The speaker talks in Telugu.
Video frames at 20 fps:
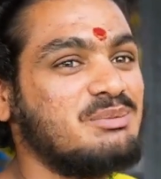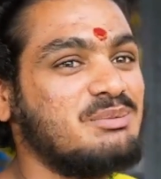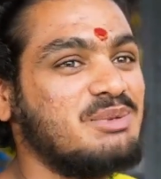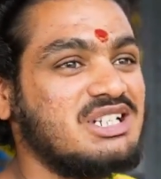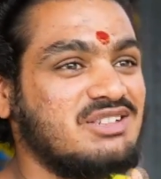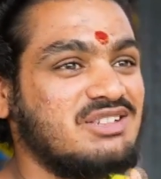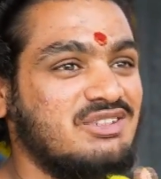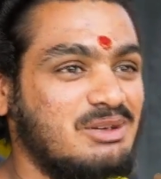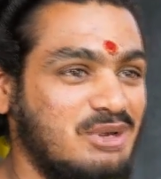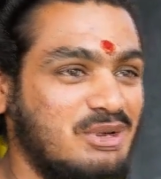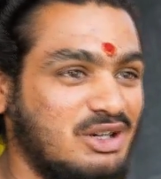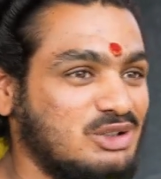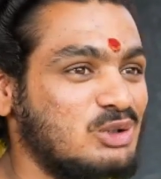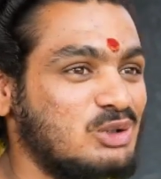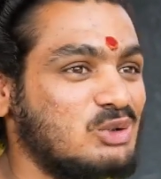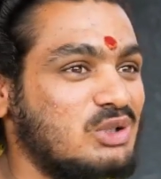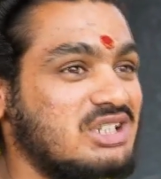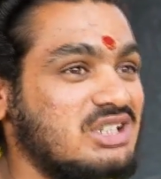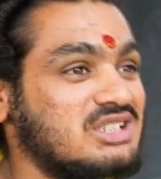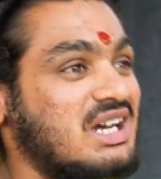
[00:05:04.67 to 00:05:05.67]
చెప్పేసి వాళ్ళ
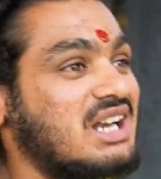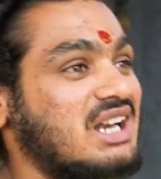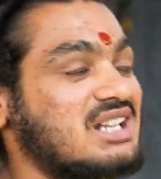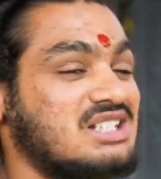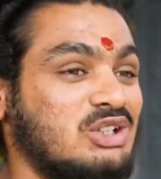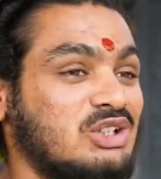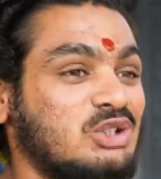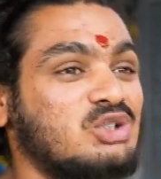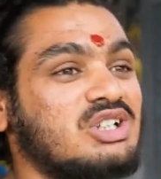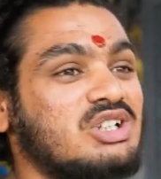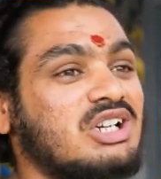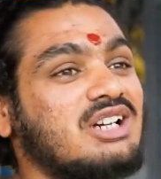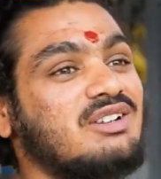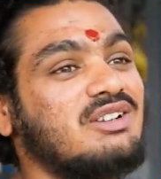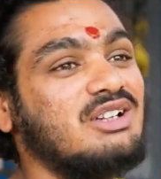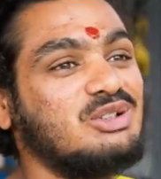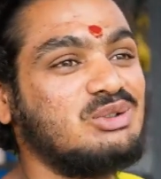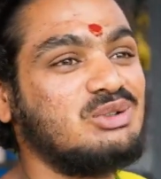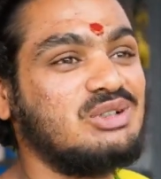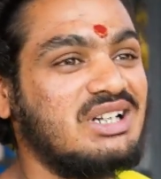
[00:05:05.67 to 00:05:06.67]
భక్తులు కూడా చాలా సంతోషంగా
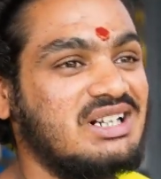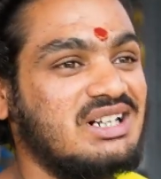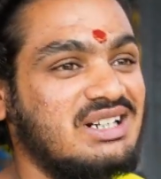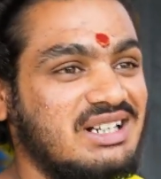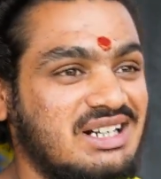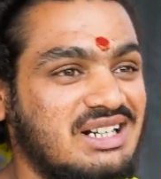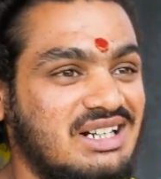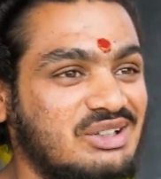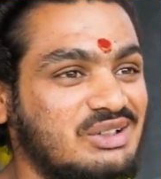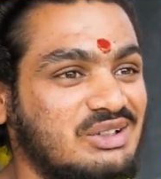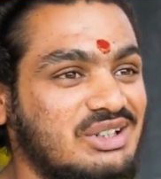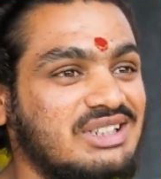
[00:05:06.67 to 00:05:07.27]
వెళ్తూ ఉన్నారండి ఇక్కడ